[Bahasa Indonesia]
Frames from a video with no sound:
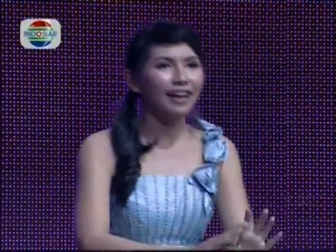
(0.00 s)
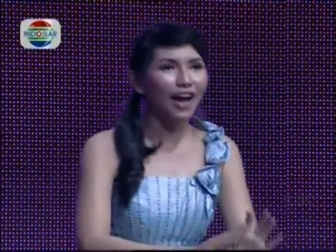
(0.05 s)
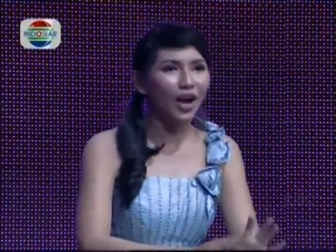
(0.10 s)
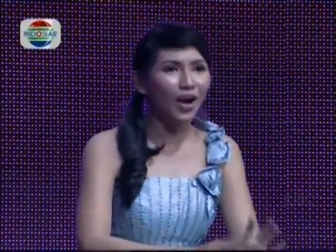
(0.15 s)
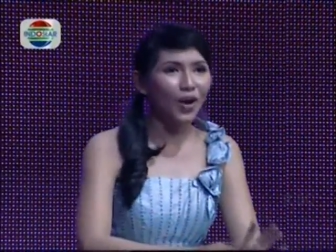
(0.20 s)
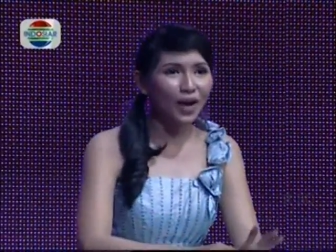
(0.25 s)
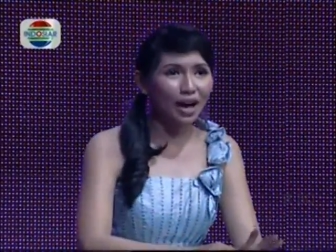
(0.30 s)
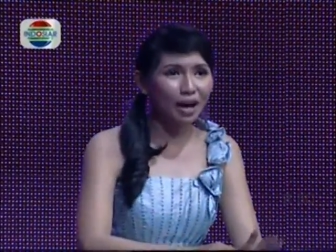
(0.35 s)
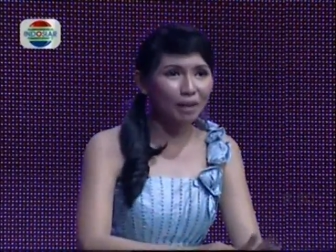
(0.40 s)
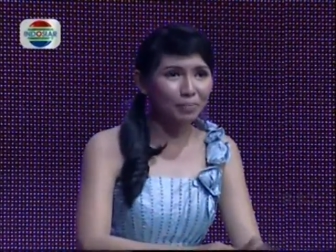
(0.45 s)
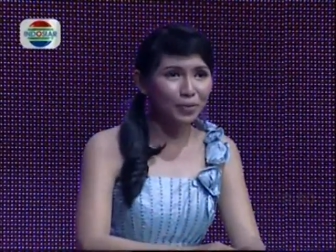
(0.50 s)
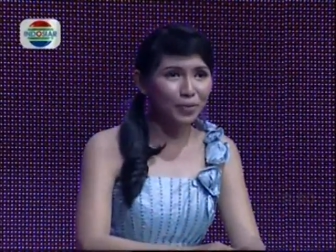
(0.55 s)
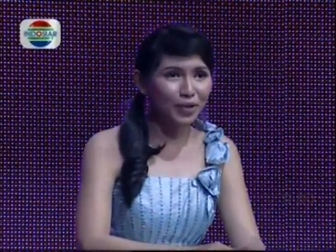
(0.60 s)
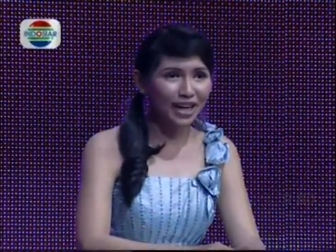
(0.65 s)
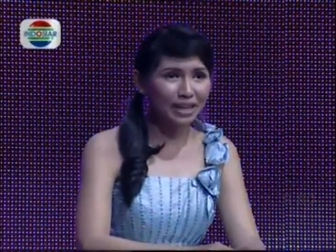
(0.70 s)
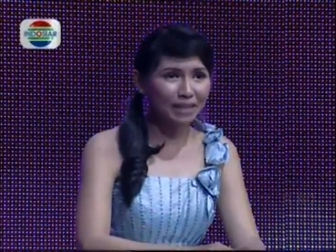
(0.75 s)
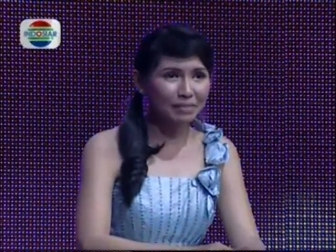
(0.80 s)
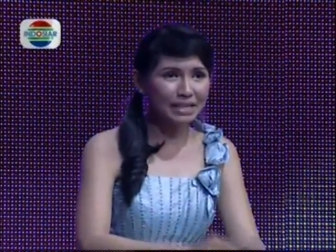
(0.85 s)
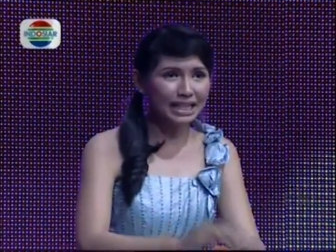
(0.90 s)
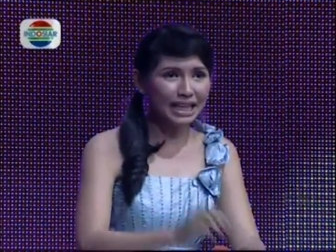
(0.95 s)
Kalau
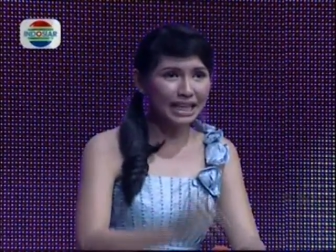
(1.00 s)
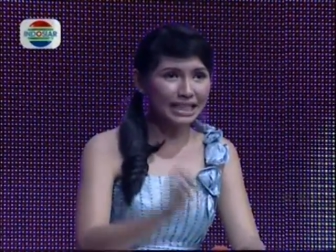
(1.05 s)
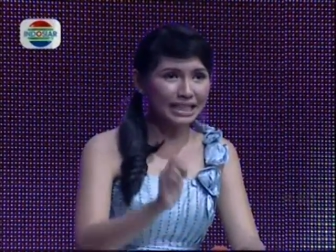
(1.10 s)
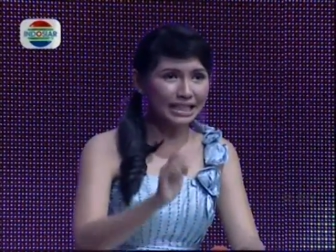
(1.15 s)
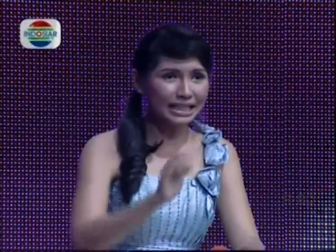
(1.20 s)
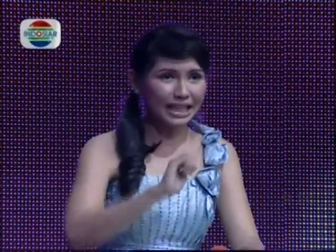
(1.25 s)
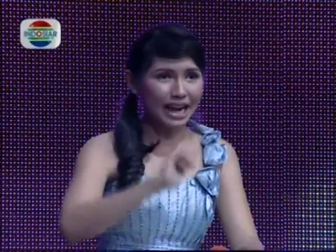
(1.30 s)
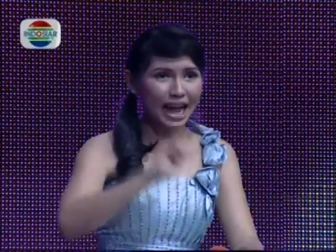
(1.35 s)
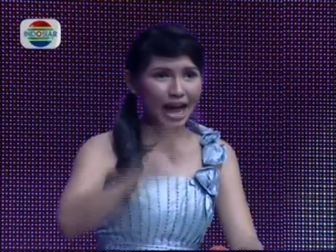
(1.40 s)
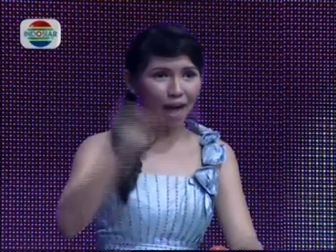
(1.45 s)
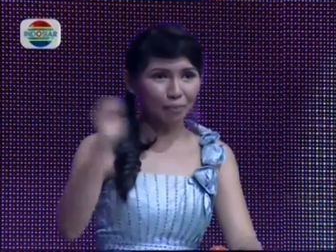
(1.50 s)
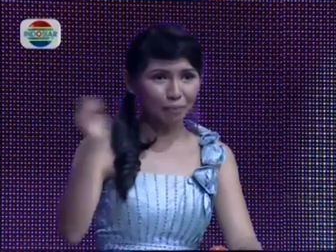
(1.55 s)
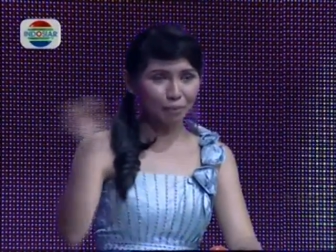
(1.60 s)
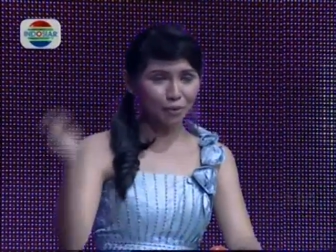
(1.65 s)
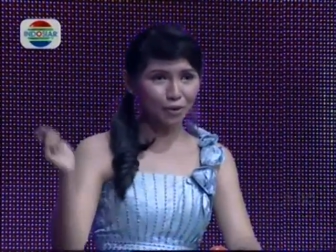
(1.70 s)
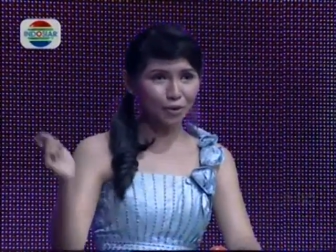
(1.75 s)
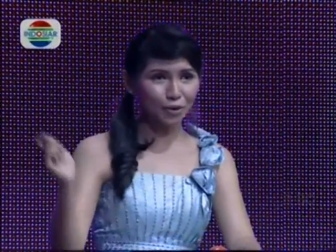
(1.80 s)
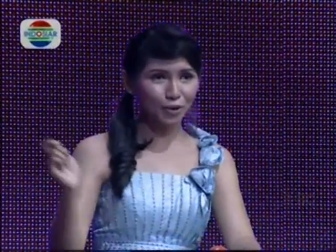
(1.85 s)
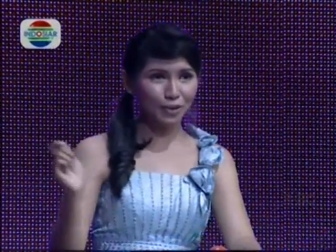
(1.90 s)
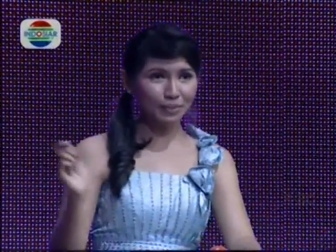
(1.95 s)
kapur kan bisa
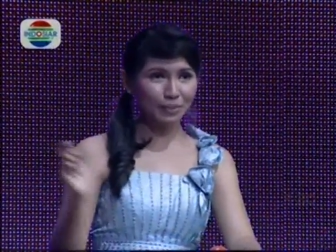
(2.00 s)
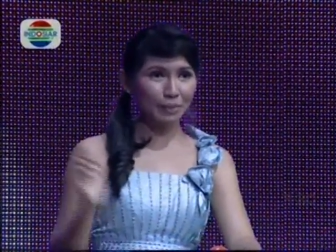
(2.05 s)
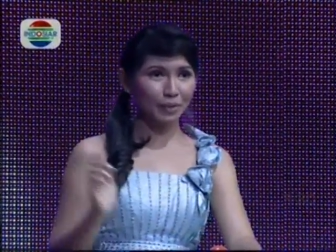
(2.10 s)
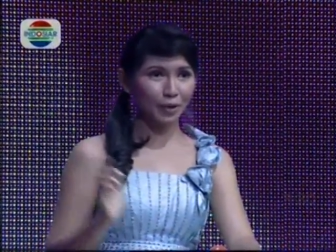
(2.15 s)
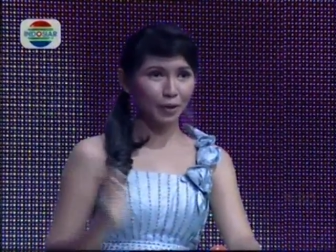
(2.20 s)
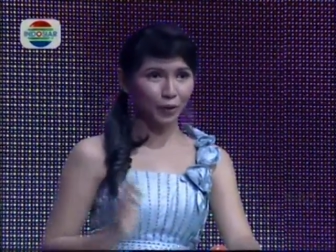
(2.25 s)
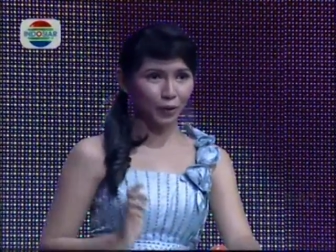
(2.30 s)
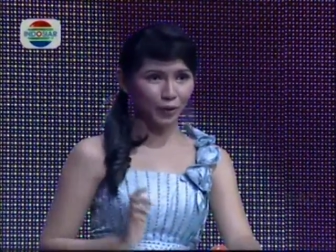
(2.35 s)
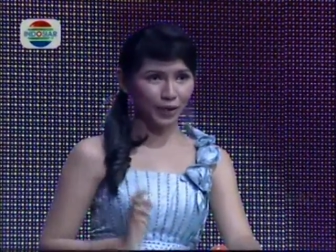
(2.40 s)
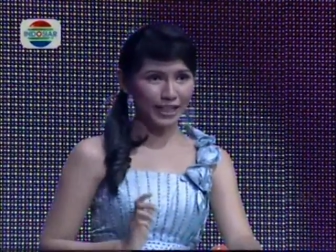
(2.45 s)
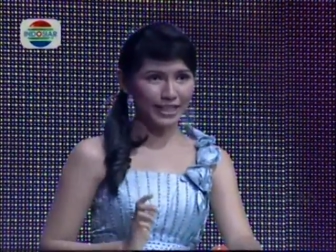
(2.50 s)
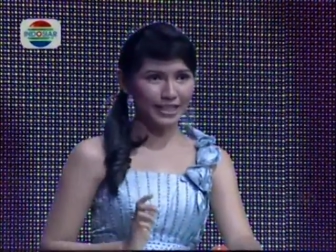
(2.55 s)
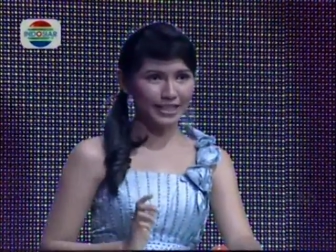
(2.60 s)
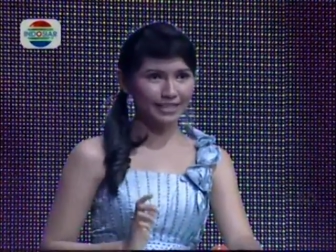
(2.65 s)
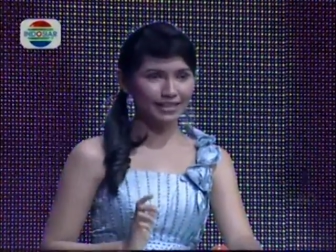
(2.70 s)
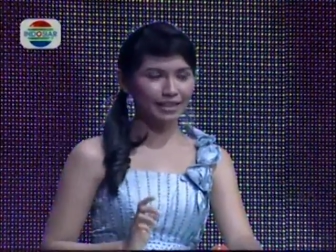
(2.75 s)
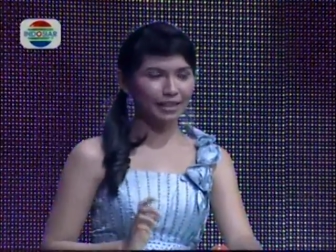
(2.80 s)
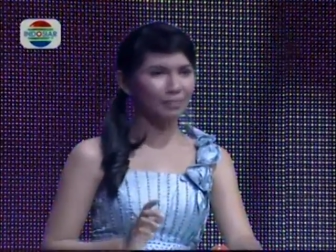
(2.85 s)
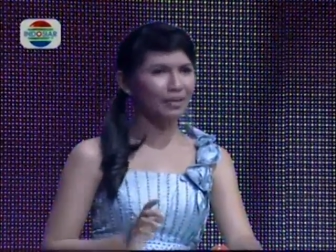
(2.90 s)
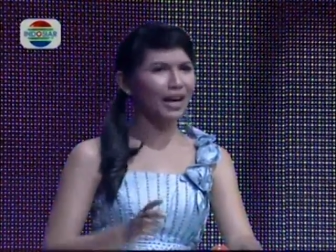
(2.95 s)
terhapus tuh di papan
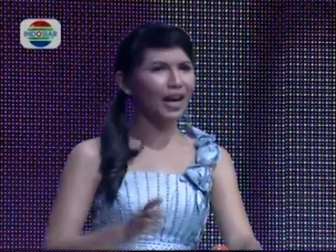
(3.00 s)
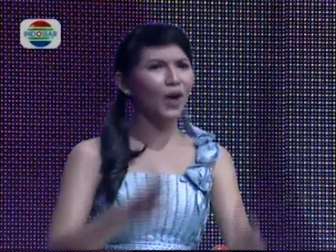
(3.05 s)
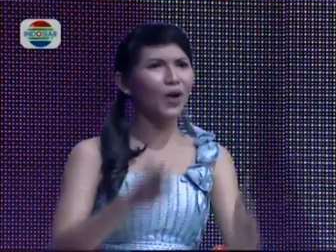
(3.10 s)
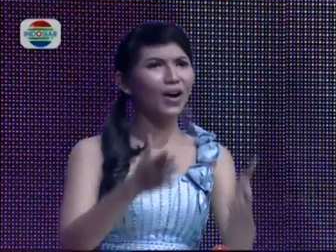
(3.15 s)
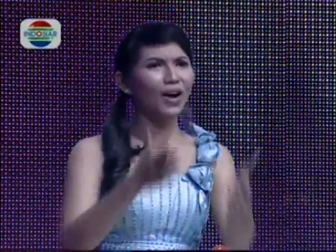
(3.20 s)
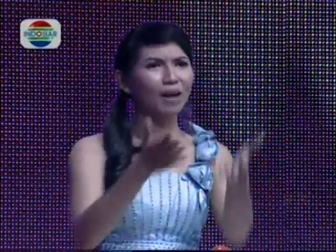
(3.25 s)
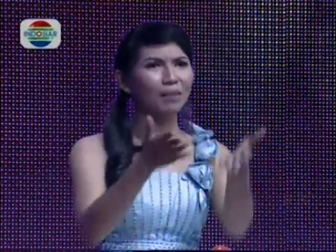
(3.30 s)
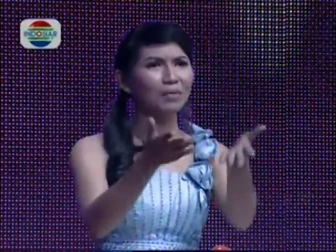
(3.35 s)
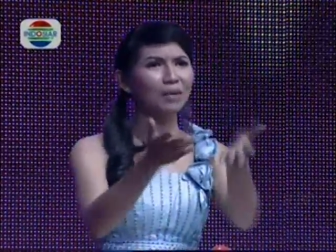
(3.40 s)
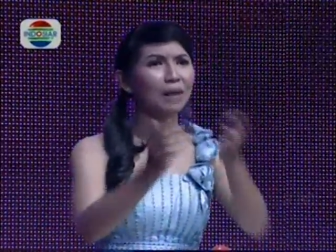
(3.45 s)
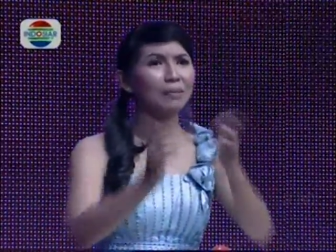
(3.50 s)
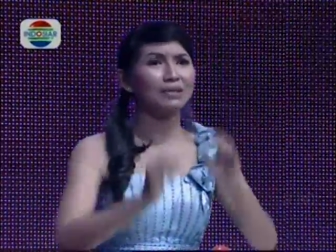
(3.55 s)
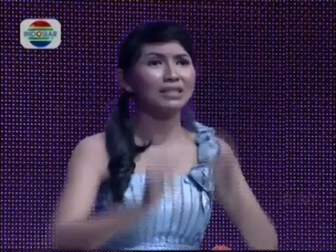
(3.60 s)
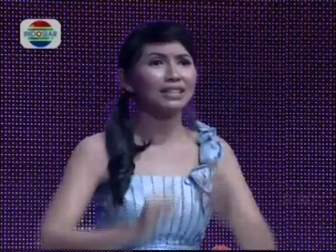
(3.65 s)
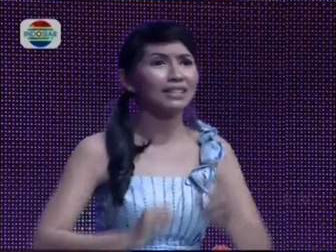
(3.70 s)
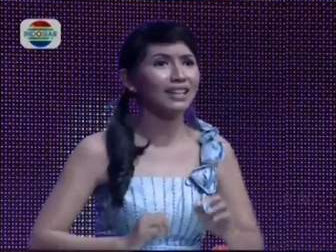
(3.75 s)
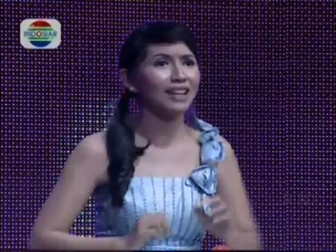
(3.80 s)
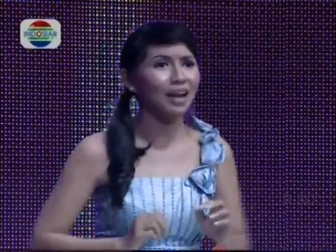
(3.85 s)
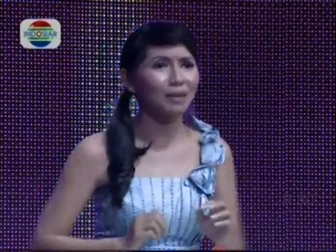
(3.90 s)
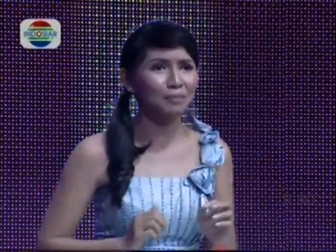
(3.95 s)
tulis. Tapi kalau kamu nggak
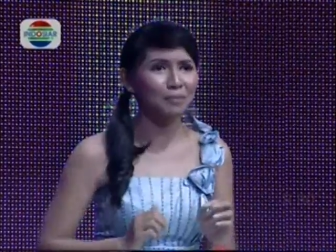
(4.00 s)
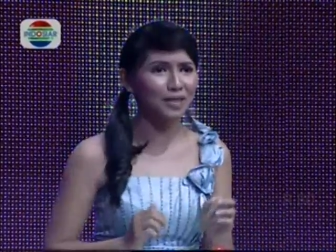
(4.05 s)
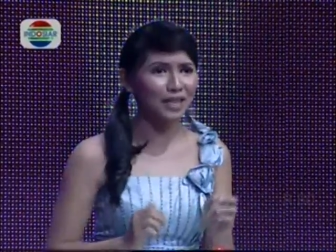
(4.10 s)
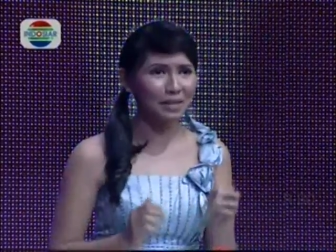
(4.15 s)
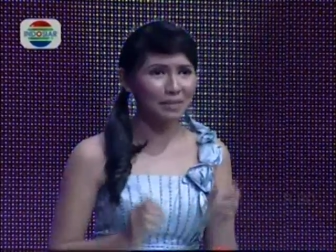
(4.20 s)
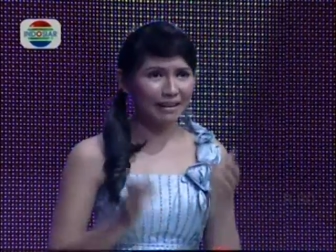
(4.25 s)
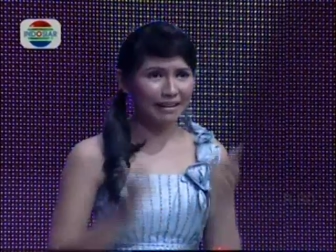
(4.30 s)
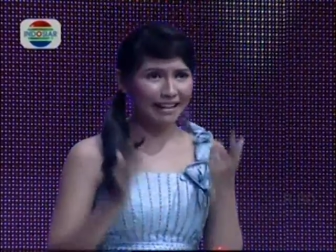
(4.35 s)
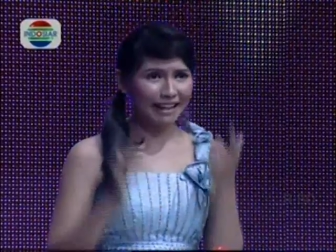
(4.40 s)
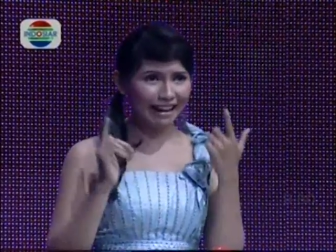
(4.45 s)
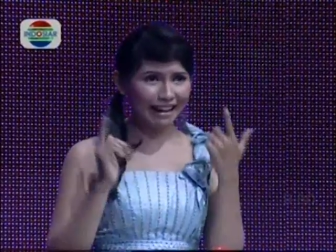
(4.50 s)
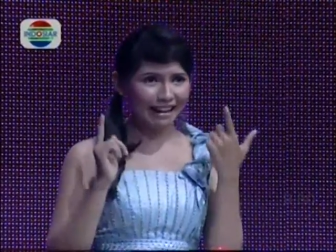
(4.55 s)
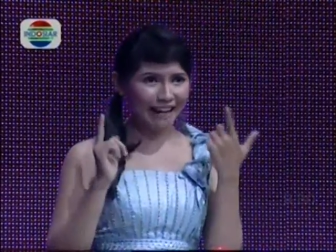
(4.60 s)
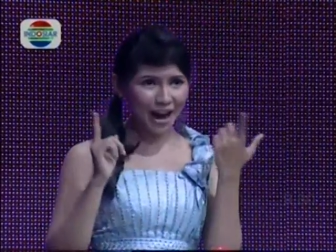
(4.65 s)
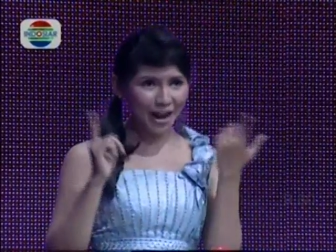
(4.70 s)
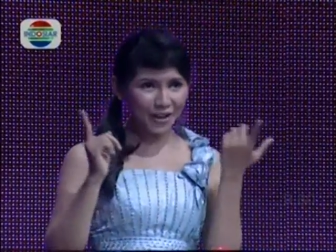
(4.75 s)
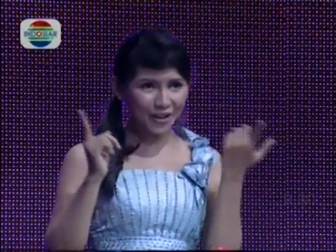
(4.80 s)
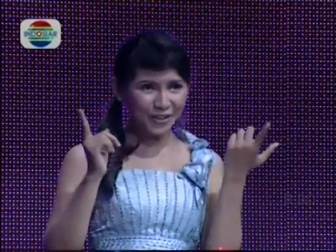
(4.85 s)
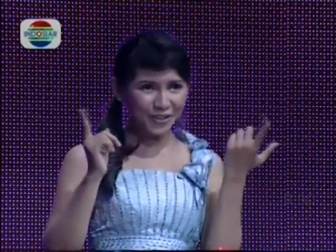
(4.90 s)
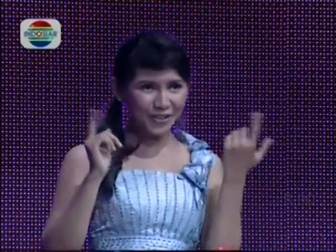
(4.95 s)
bisa terhapus dari pandangan
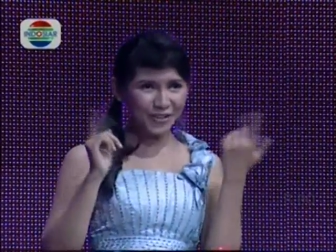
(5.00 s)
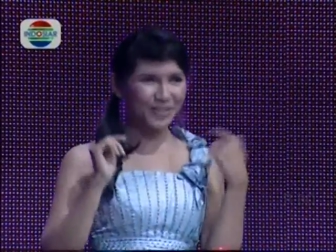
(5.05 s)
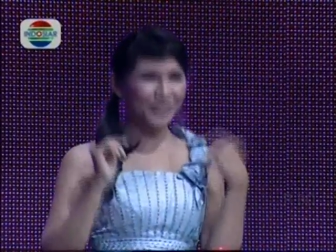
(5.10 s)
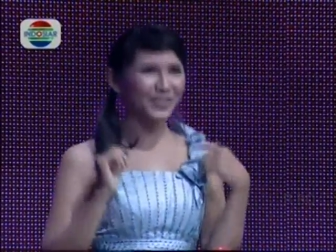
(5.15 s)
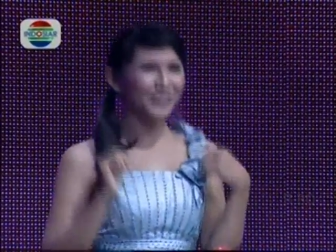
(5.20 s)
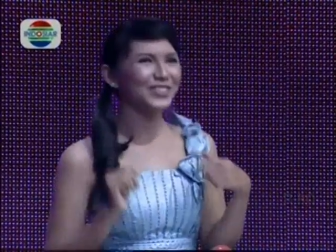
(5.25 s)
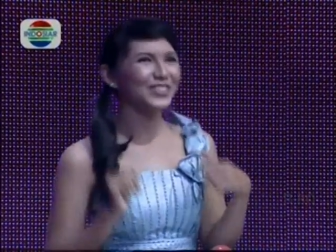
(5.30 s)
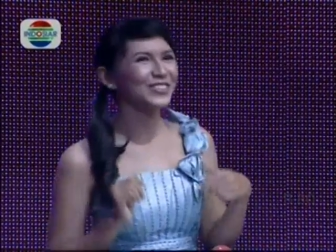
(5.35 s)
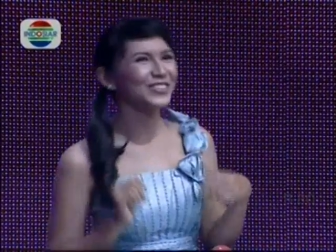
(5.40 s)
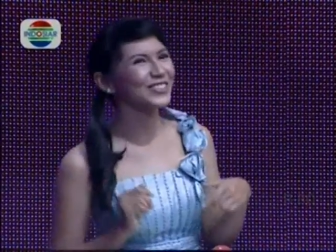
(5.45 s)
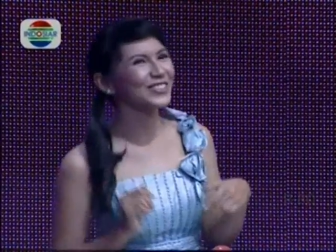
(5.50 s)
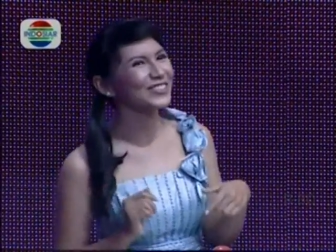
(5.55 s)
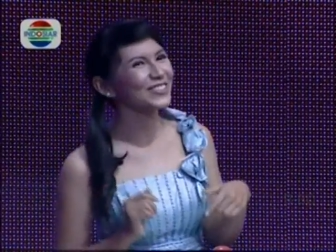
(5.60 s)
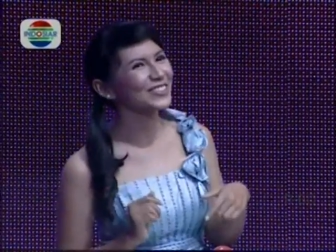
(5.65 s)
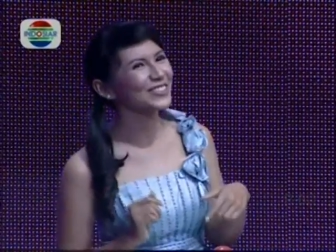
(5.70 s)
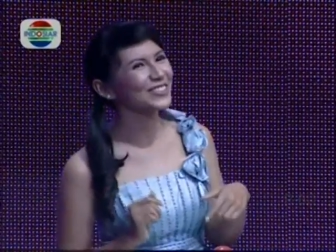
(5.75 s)
aku. Oh.